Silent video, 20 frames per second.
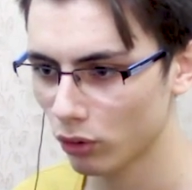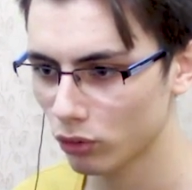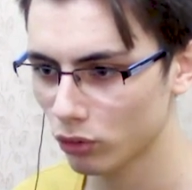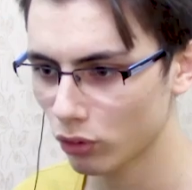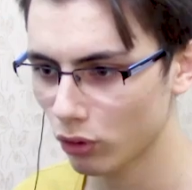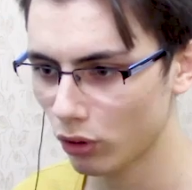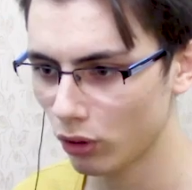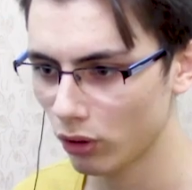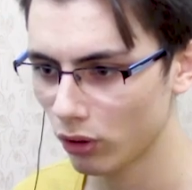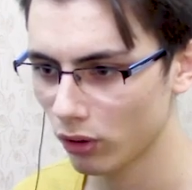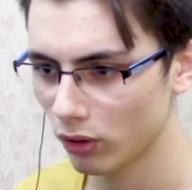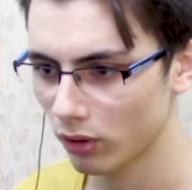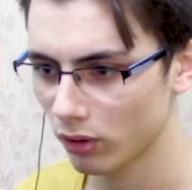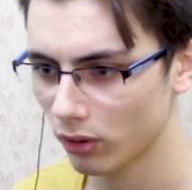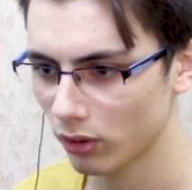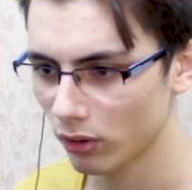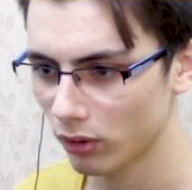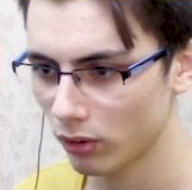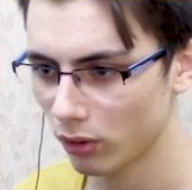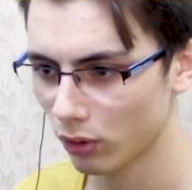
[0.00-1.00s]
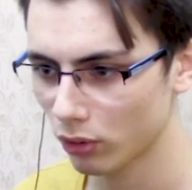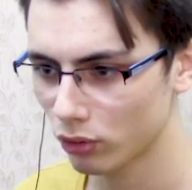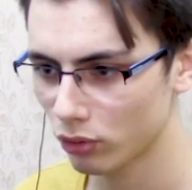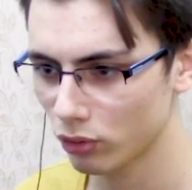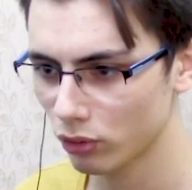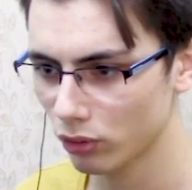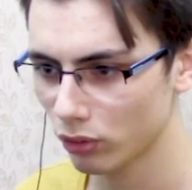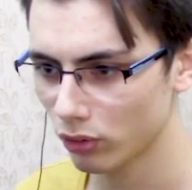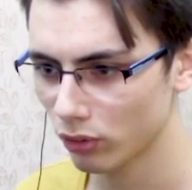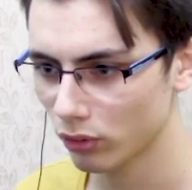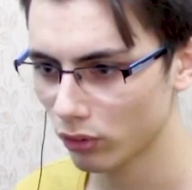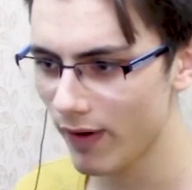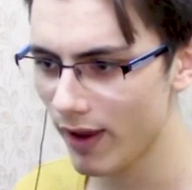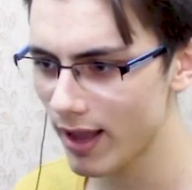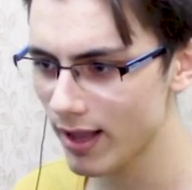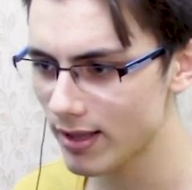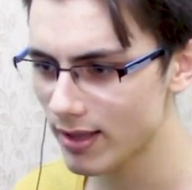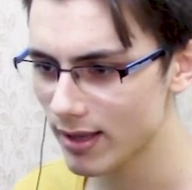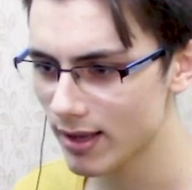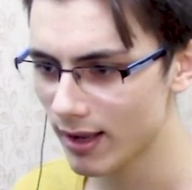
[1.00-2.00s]
okçu koy. Okçu.
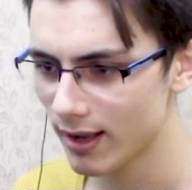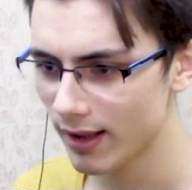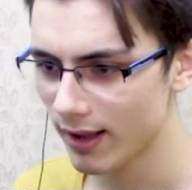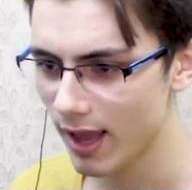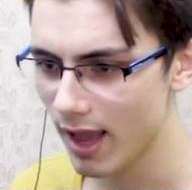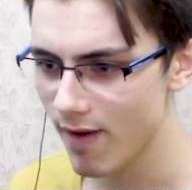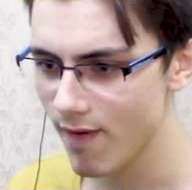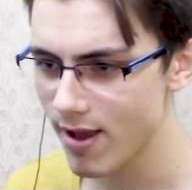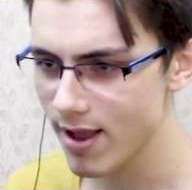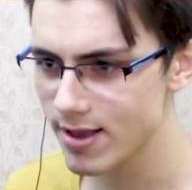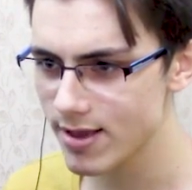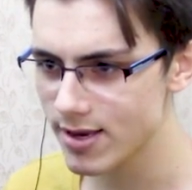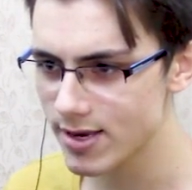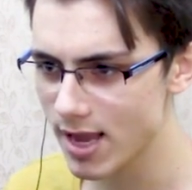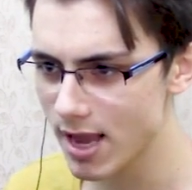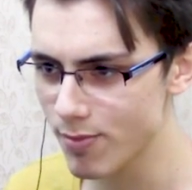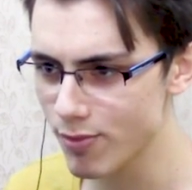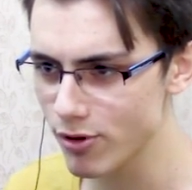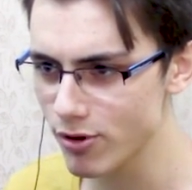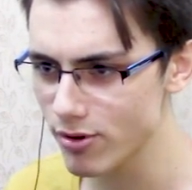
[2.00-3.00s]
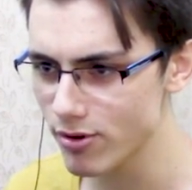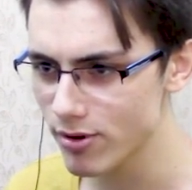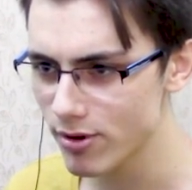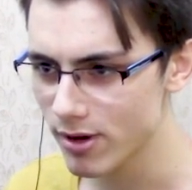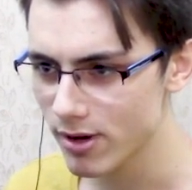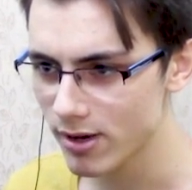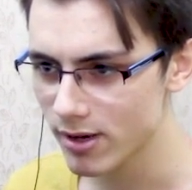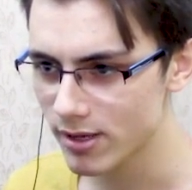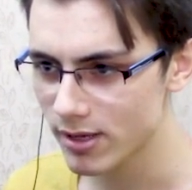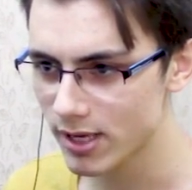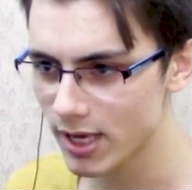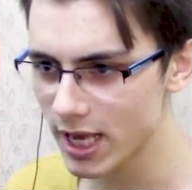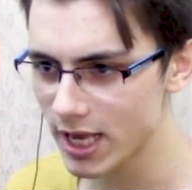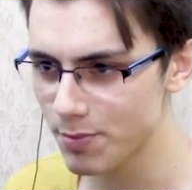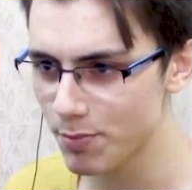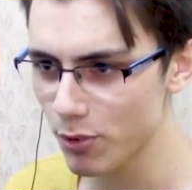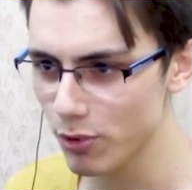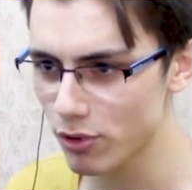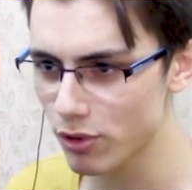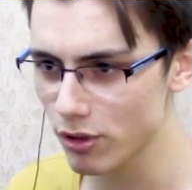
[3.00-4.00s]
Evet, evet işte bu.
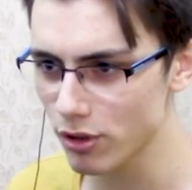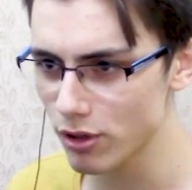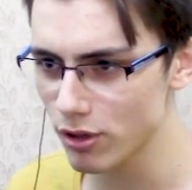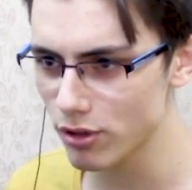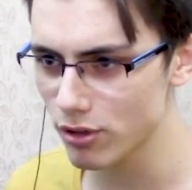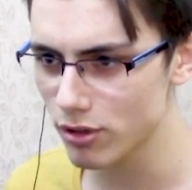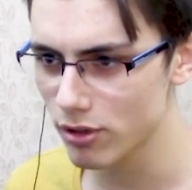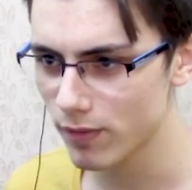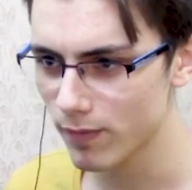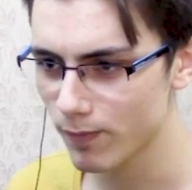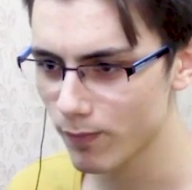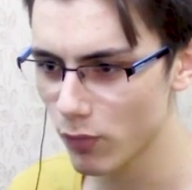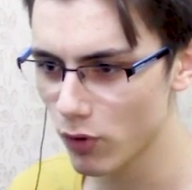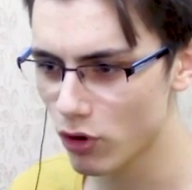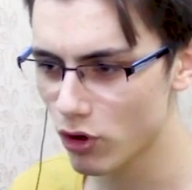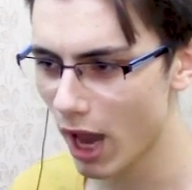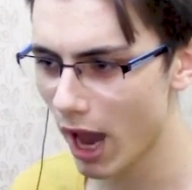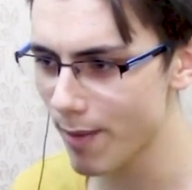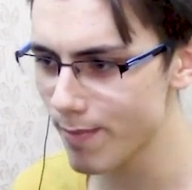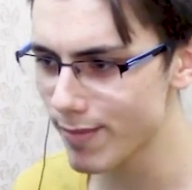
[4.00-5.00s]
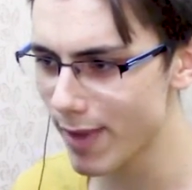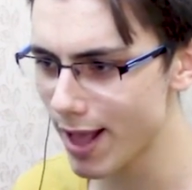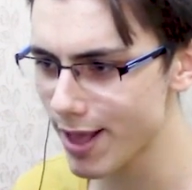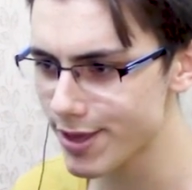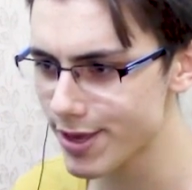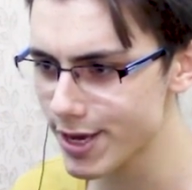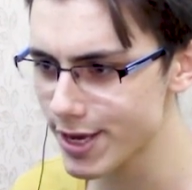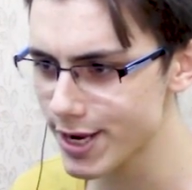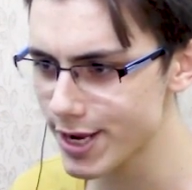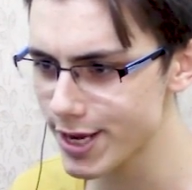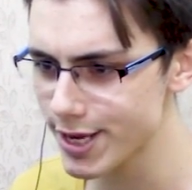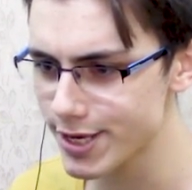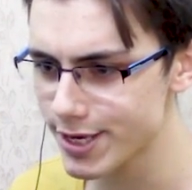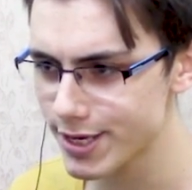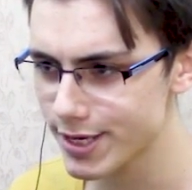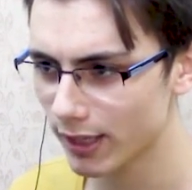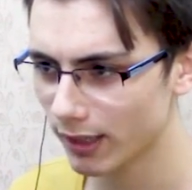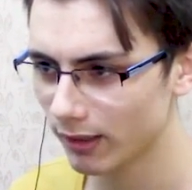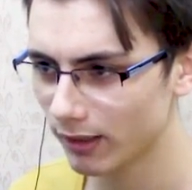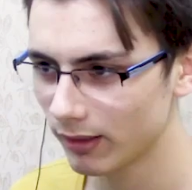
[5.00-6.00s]
Siz busunuz.
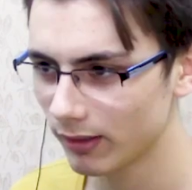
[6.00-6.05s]
Mükemmelsiniz.